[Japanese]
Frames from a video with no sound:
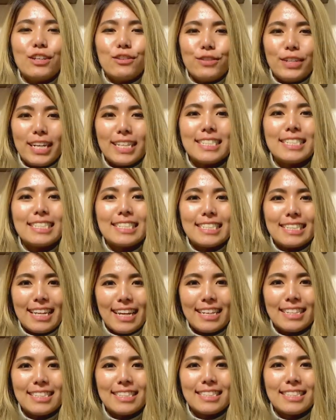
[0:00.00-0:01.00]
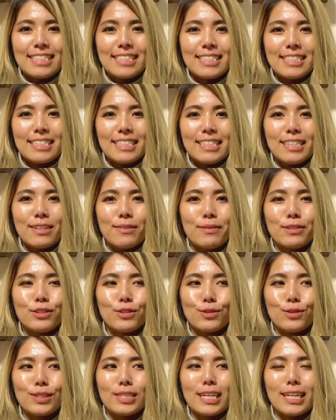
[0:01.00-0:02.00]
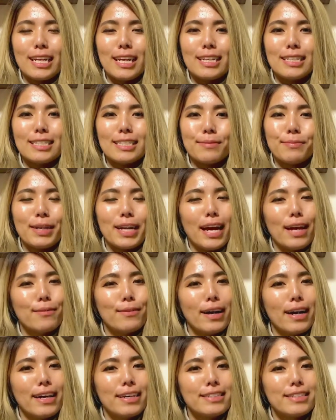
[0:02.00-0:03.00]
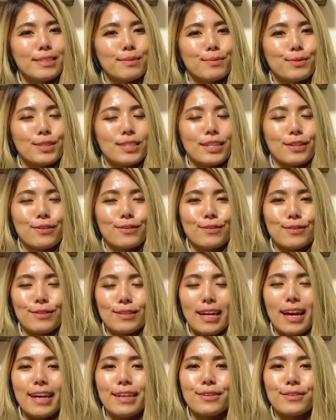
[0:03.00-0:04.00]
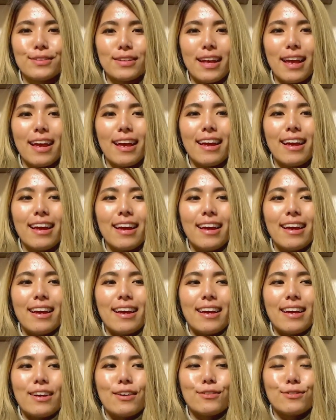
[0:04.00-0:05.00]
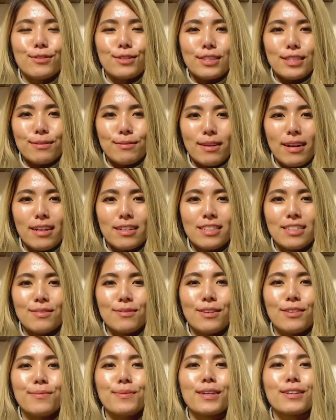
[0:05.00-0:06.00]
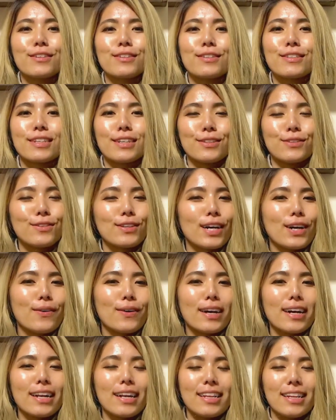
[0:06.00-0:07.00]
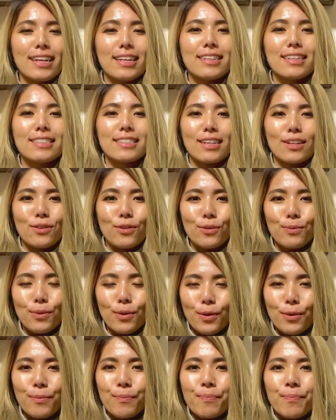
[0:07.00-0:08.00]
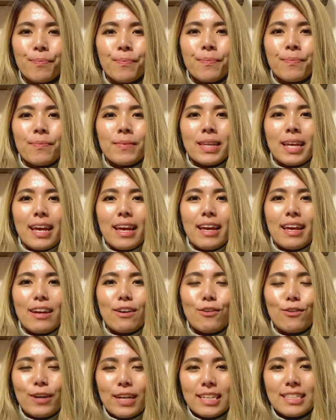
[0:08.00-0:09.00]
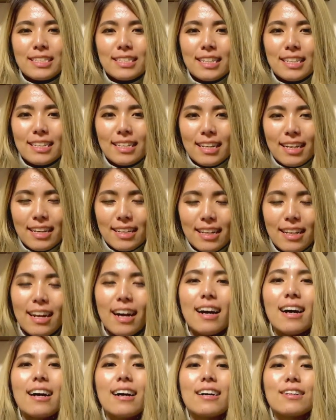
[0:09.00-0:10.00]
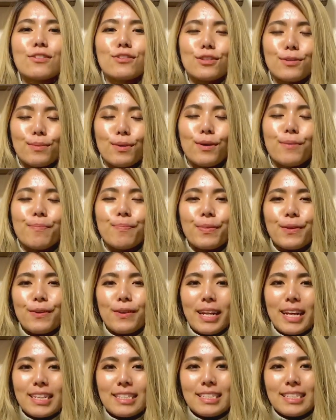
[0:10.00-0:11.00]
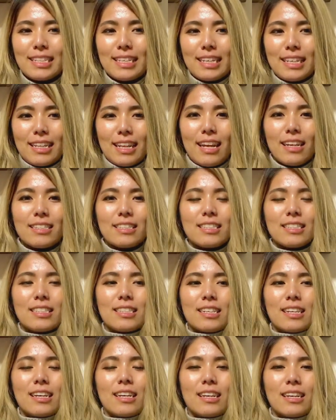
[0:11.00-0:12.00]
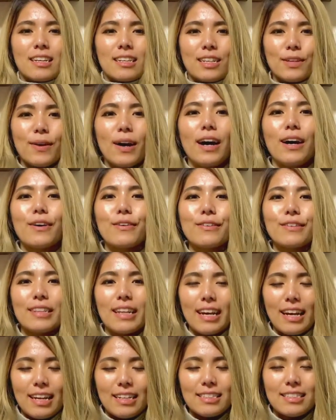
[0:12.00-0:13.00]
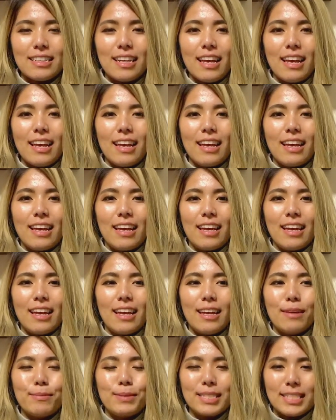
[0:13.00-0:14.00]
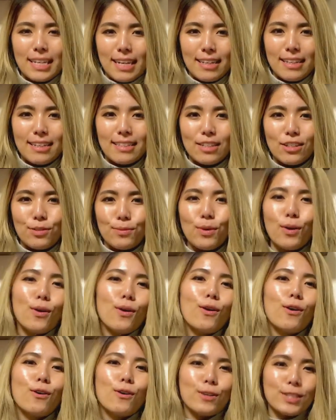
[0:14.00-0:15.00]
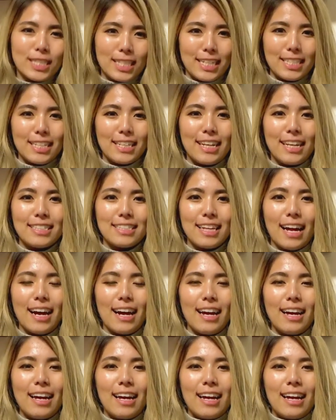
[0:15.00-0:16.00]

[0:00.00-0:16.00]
嬉しいです、まあ、ちょっとチャレンジ、まあ、ライブ配信もしたことないのでほんと一番初めうまくいくかどうかわからないんですけども、えー、応援していただけたらとても嬉しいですではこんな感じで、えー、短いですけどもお知らせでした